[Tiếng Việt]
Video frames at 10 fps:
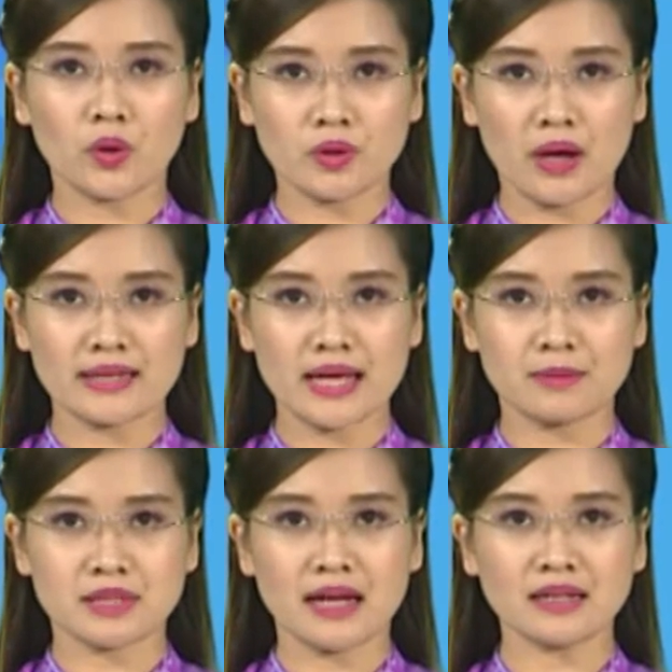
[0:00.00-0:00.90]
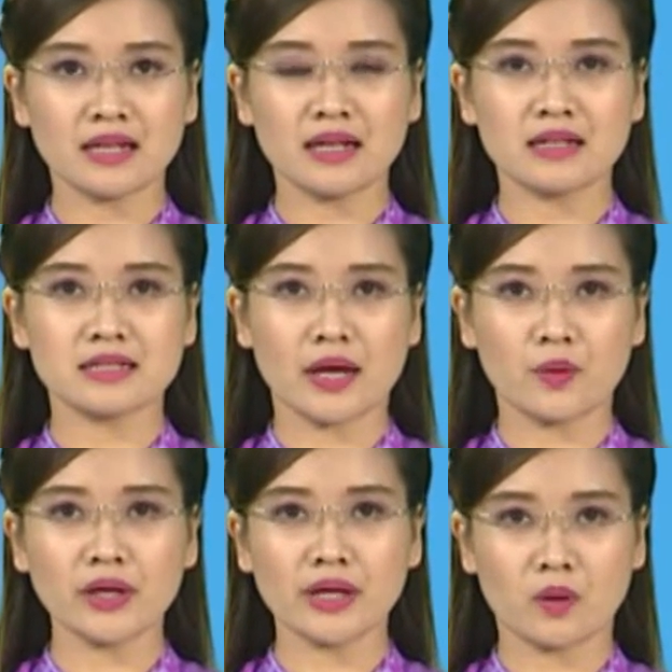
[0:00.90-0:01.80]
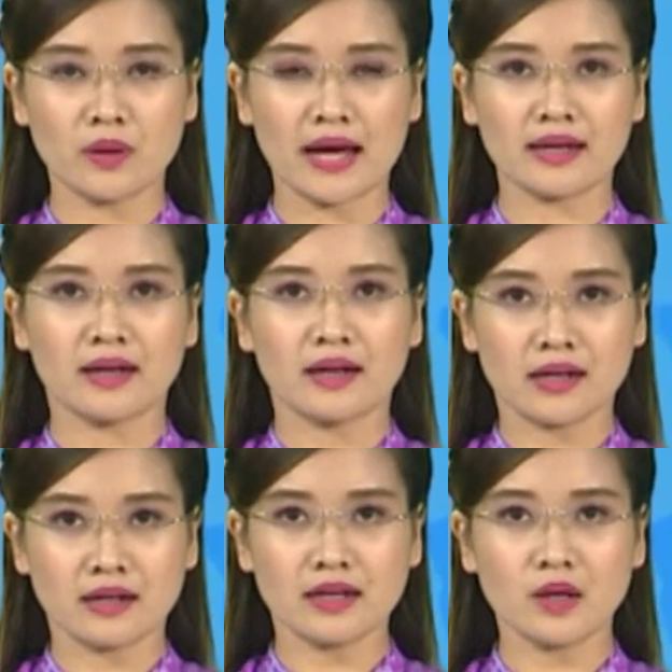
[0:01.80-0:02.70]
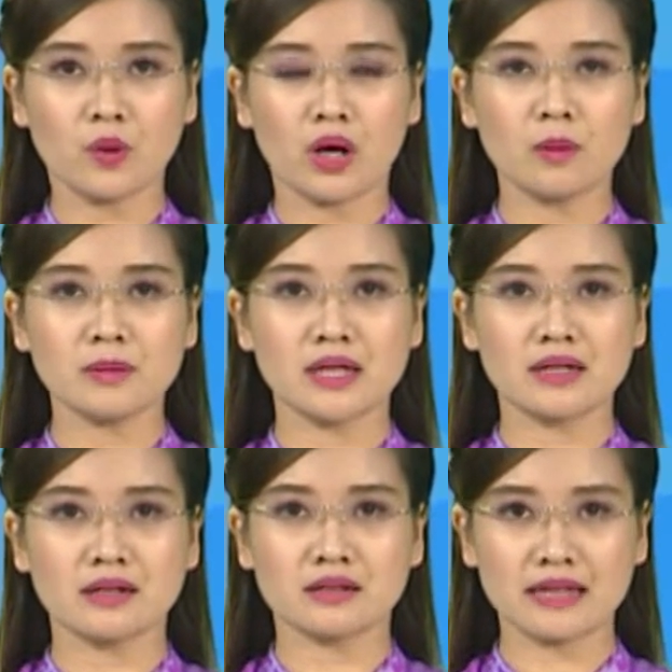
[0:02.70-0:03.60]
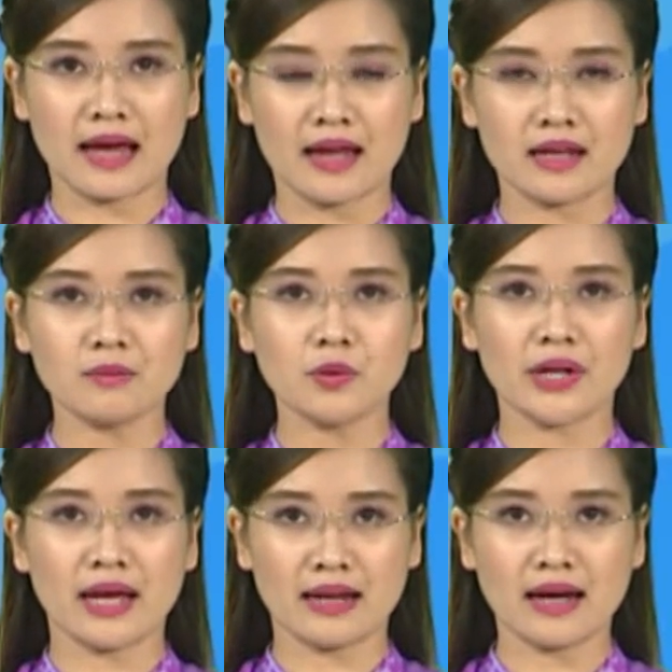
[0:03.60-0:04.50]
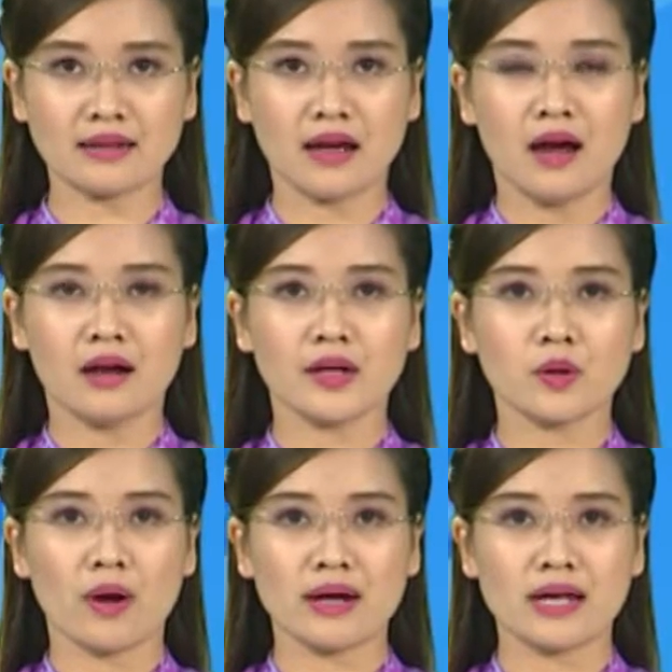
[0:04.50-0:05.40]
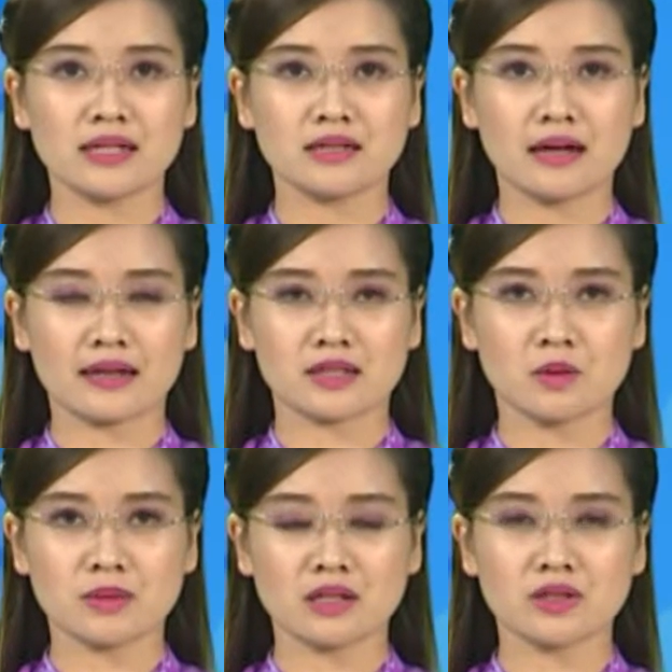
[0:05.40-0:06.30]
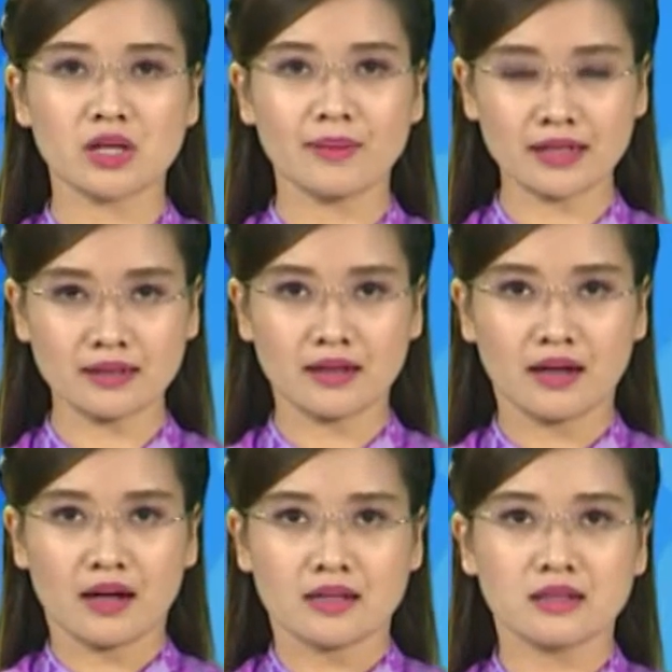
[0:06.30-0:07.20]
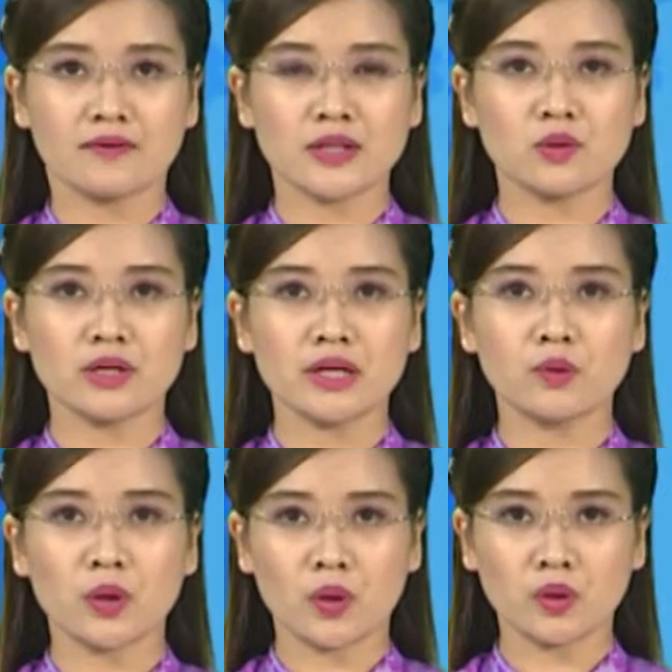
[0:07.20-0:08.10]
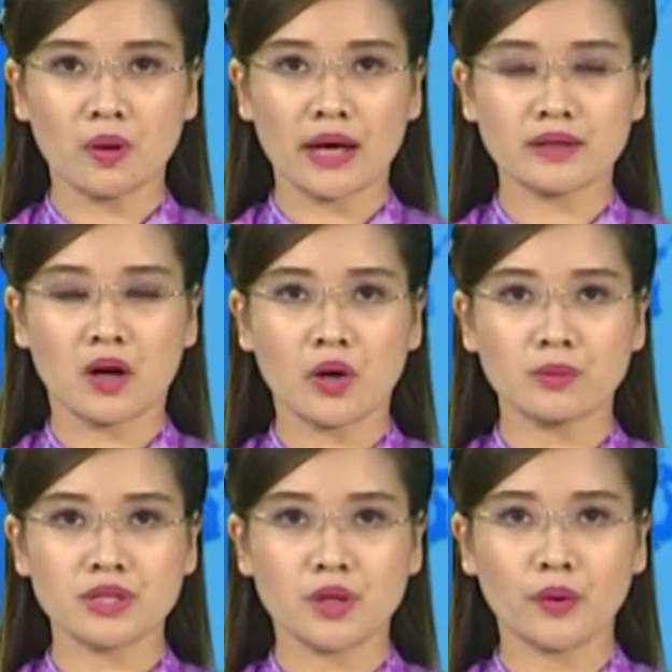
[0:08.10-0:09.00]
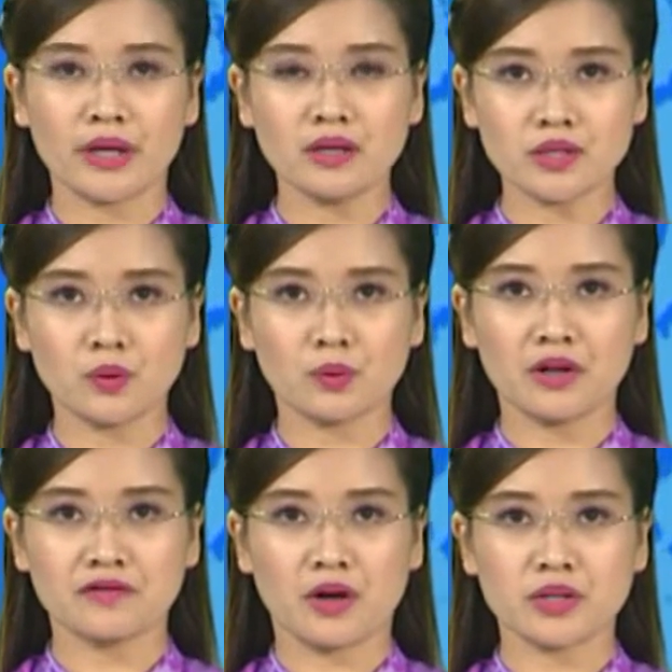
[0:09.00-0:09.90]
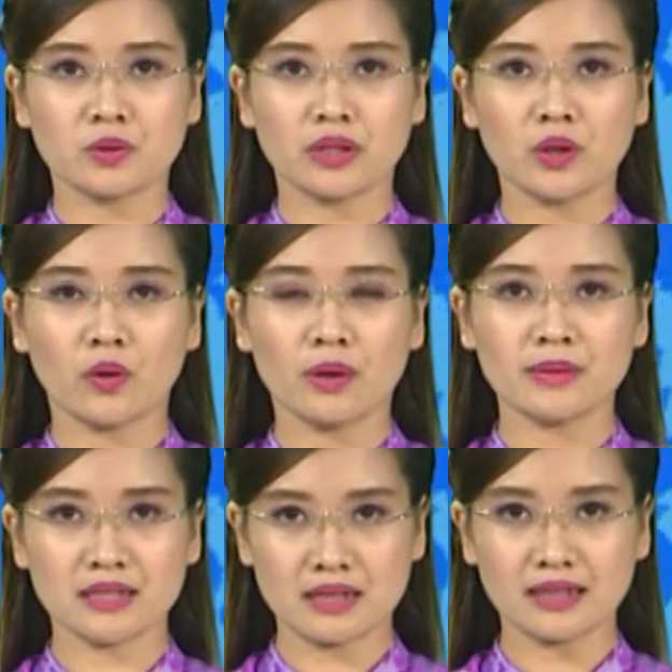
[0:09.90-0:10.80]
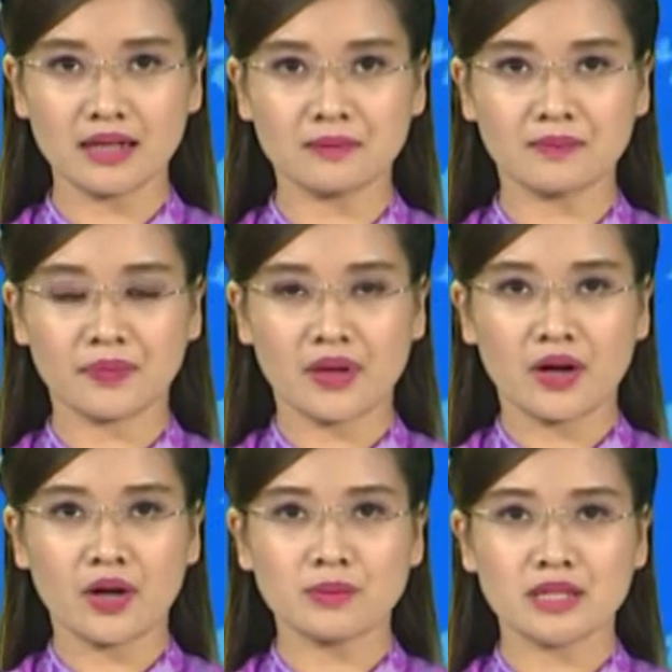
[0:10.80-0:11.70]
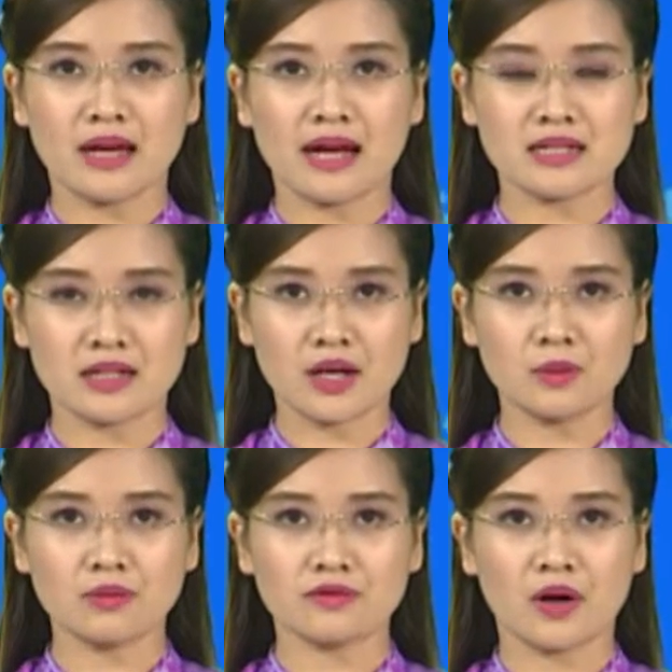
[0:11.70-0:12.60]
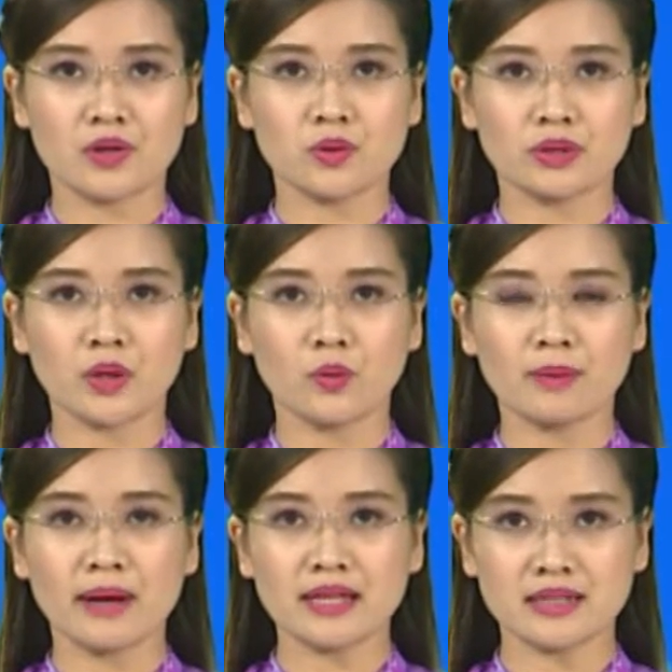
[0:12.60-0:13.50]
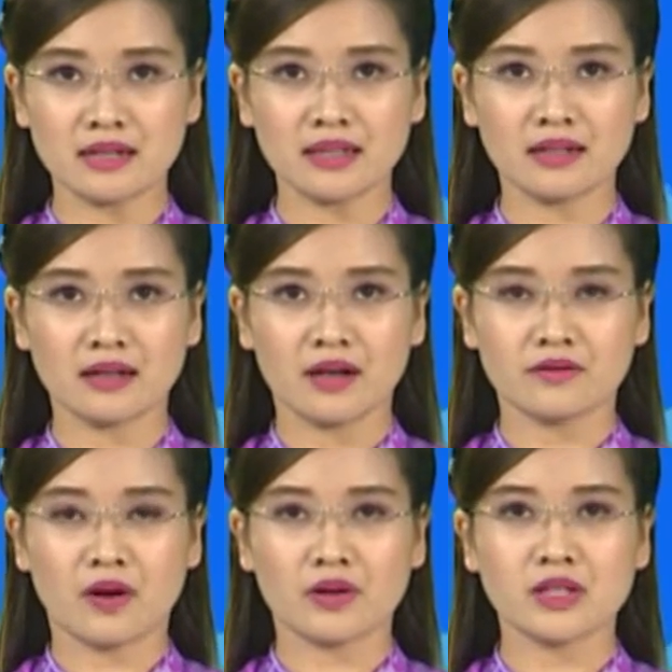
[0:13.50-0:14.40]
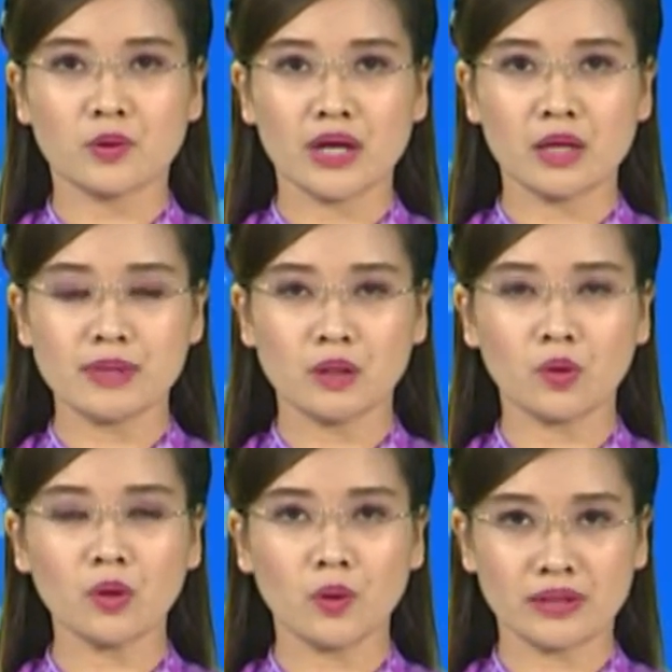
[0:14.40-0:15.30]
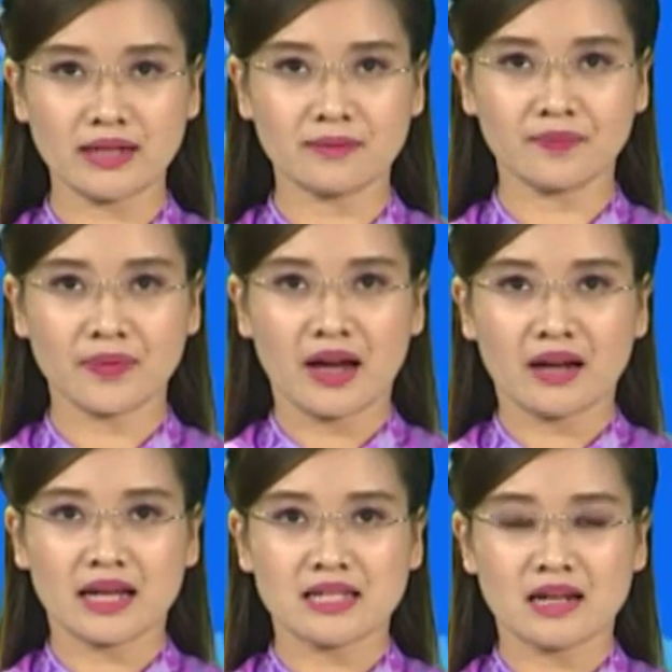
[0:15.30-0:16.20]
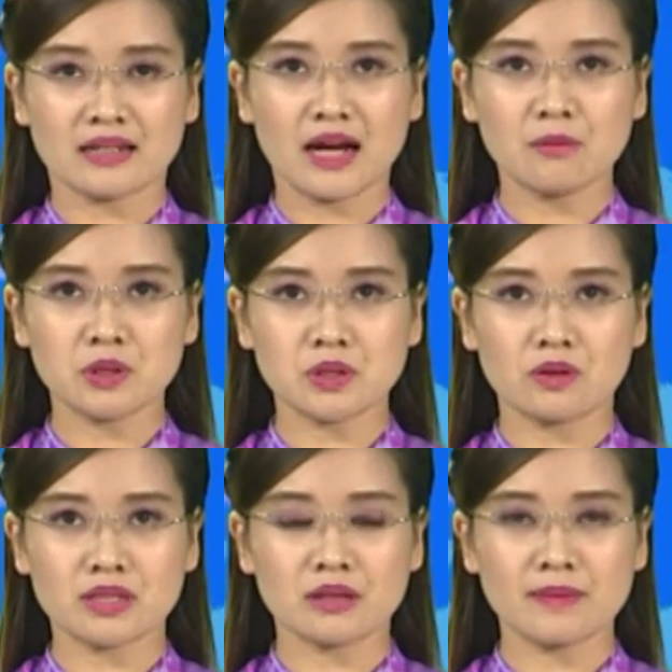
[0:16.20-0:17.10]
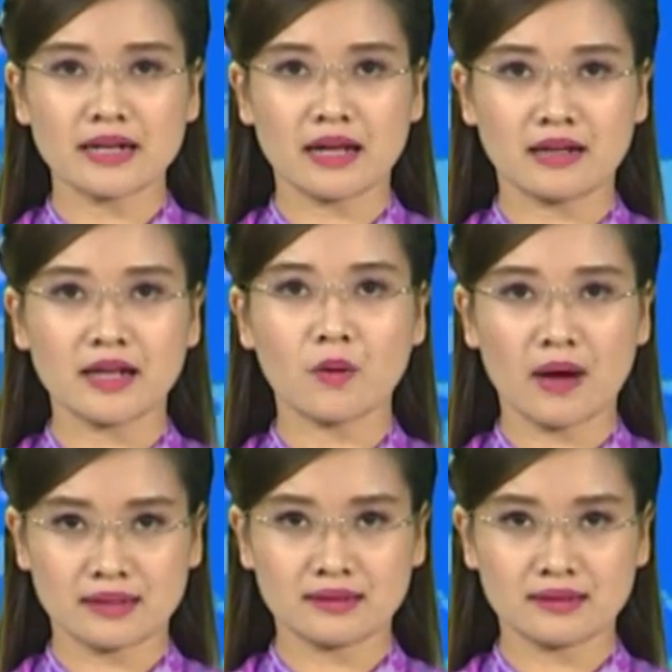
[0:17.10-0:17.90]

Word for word: thoại giám sát tình hình giải quyết khiếu nại kiến nghị của công dân ở xã Hải Lâm, huyện Hải Lăng liên quan đến dự án trong rừng suy bích Dự và chủ trì cuộc đối thoại có đồng chí Nguyễn Đức Dũng, Phó Chủ tịch Hội đồng Nhân dân tỉnh, đồng chí Hà Sĩ Đông, Phó Chủ tịch Ủy ban Nhân dân tỉnh, Phó trưởng đoàn đại biểu Quốc hội tỉnh, đại diện lãnh đạo một số sở ban ngành liên quan.